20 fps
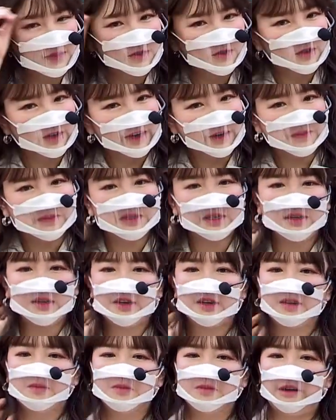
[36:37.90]
우리 MJ
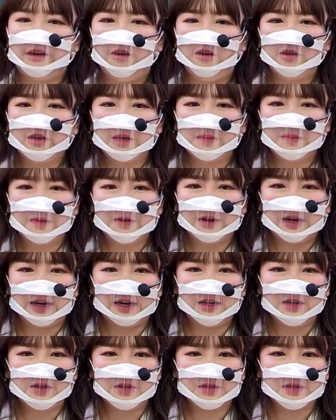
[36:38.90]
레이블의 어깨뼈가
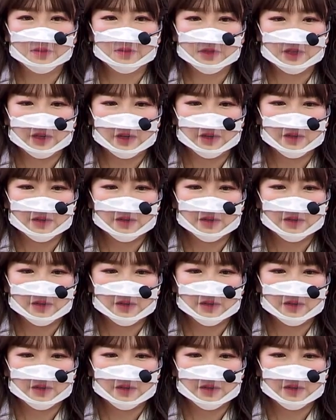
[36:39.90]
갈려 있습니다.